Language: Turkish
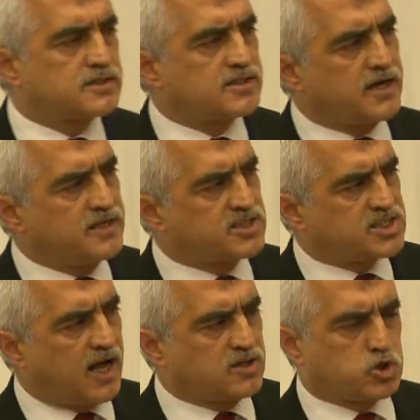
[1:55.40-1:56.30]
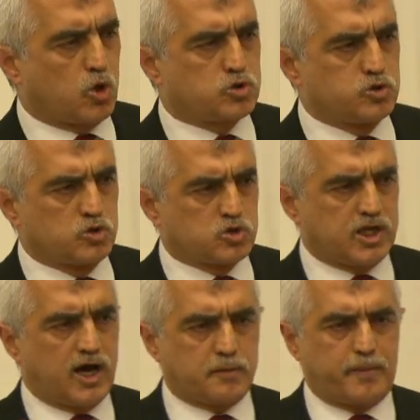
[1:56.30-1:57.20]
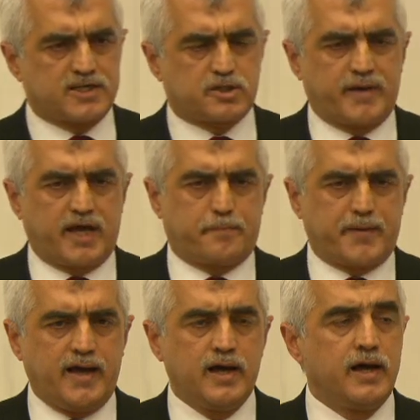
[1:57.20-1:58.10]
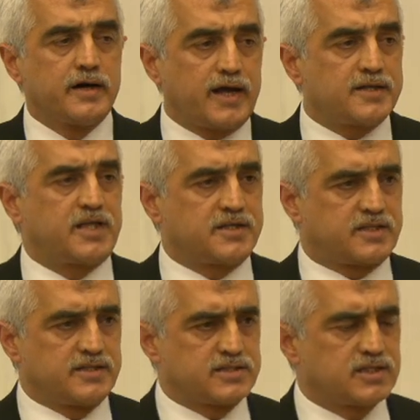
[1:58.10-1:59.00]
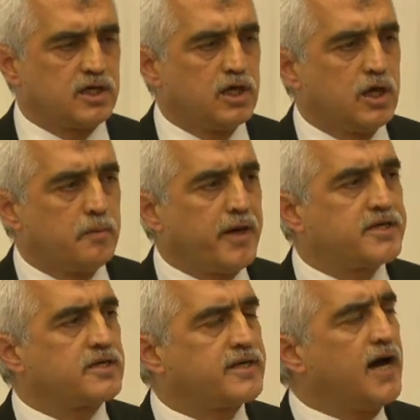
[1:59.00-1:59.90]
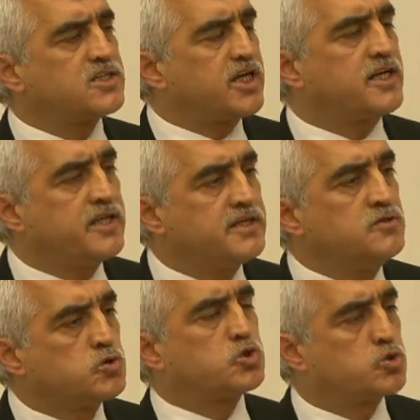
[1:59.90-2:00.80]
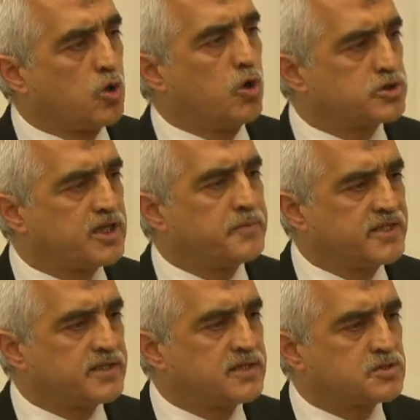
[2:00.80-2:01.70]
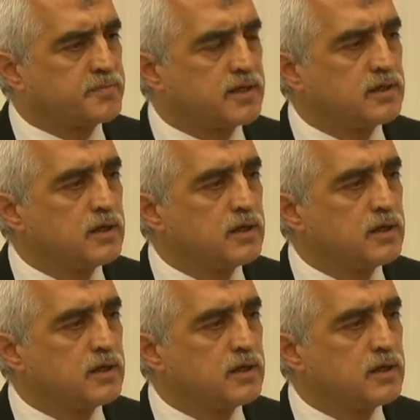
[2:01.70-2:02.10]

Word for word: Sayısal çokluğunuzla AK Parti MHP reddettiniz. Peki gerçeklerin üstünü örtebildiniz mi?